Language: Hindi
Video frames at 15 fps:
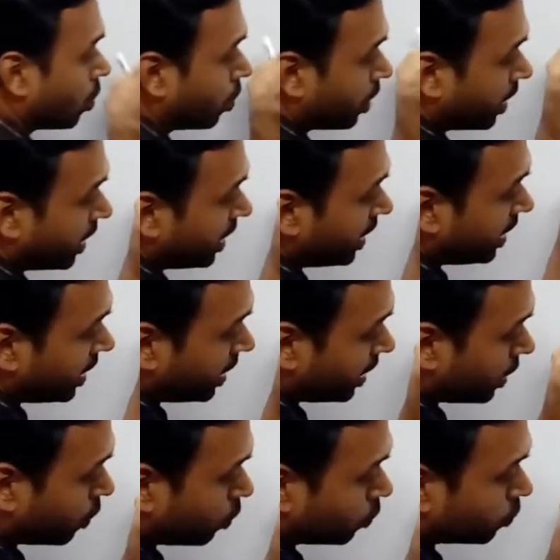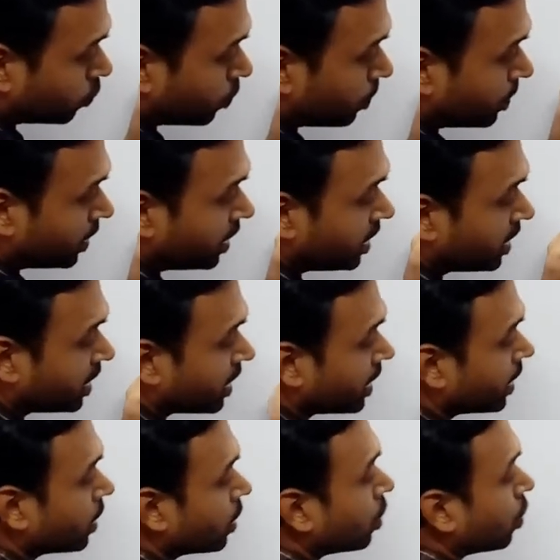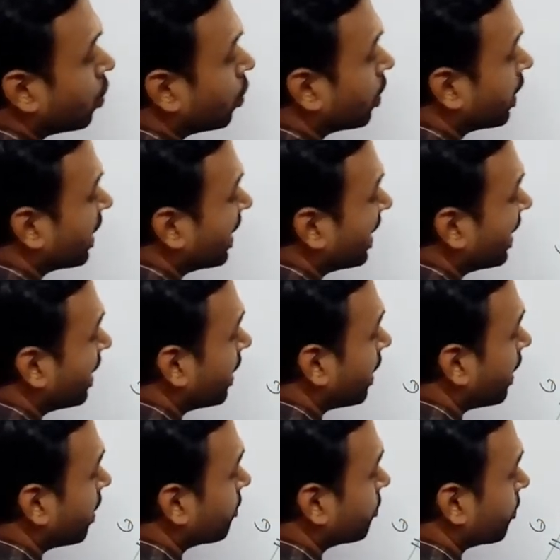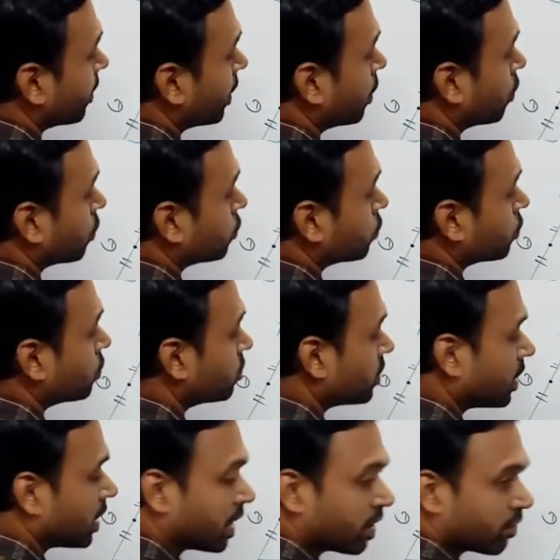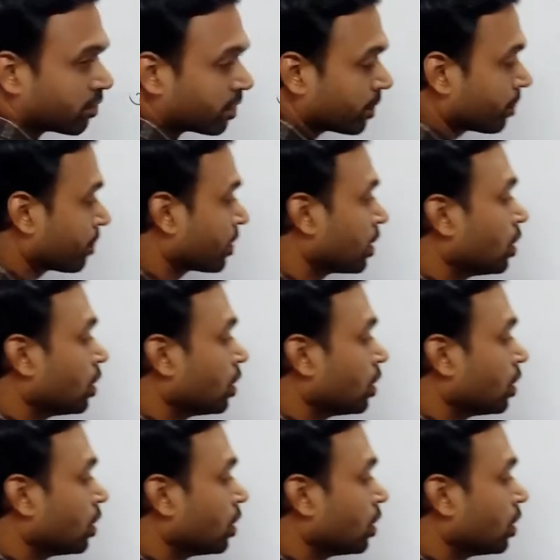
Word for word: और ए डी इक्वल्स टू बी डी है और ए एफ इक्वल टू सी एफ है